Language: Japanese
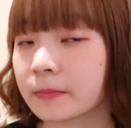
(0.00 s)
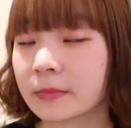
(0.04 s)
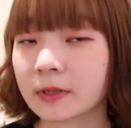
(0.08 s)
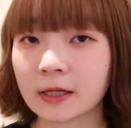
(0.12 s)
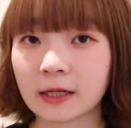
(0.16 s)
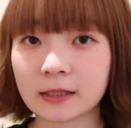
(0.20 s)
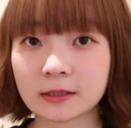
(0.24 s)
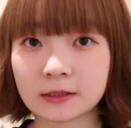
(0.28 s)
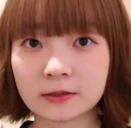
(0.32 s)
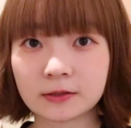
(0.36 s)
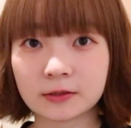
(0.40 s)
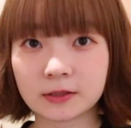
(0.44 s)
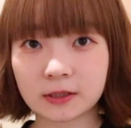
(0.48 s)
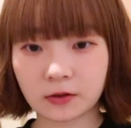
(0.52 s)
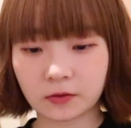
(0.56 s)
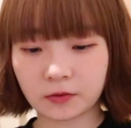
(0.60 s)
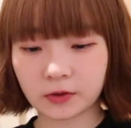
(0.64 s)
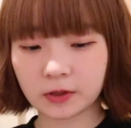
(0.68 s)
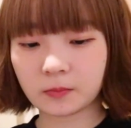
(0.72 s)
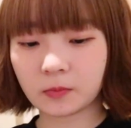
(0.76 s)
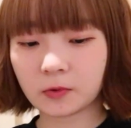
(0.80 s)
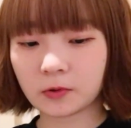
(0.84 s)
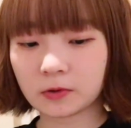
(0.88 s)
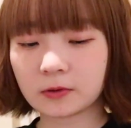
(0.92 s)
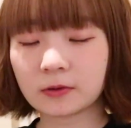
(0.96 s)
カチューシャを
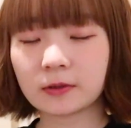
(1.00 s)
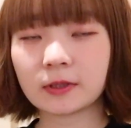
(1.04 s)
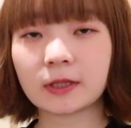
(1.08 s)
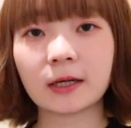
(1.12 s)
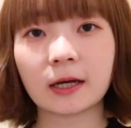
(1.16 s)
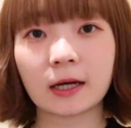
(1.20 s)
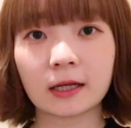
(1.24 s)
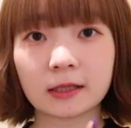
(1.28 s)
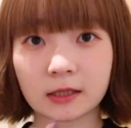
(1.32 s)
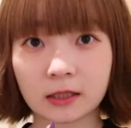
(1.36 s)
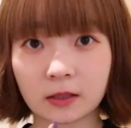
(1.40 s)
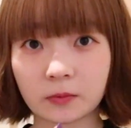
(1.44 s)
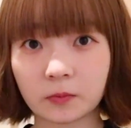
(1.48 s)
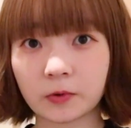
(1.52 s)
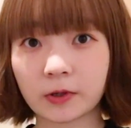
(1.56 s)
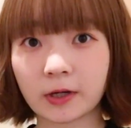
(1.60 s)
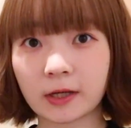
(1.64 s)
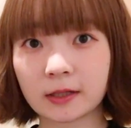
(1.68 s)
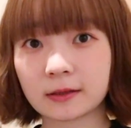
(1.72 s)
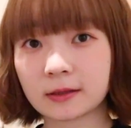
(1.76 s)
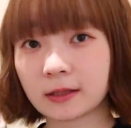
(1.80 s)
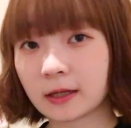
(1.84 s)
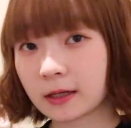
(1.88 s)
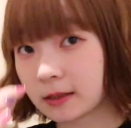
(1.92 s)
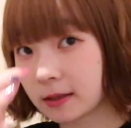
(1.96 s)
妹に買っても
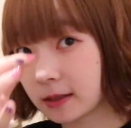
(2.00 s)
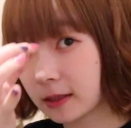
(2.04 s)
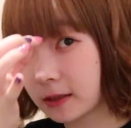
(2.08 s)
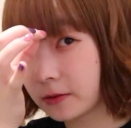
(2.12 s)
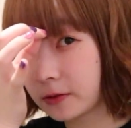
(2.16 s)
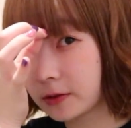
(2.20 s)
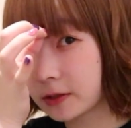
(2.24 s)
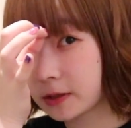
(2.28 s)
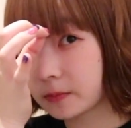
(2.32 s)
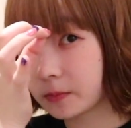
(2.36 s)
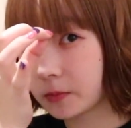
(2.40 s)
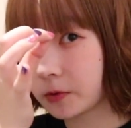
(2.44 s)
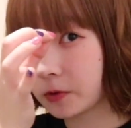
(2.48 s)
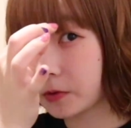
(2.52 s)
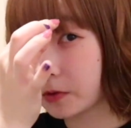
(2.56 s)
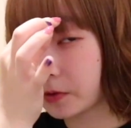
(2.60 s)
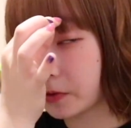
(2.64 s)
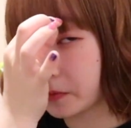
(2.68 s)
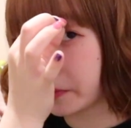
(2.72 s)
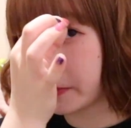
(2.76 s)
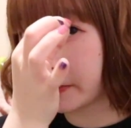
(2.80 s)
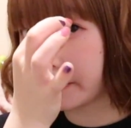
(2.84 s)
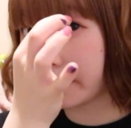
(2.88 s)
らって楽しもうと思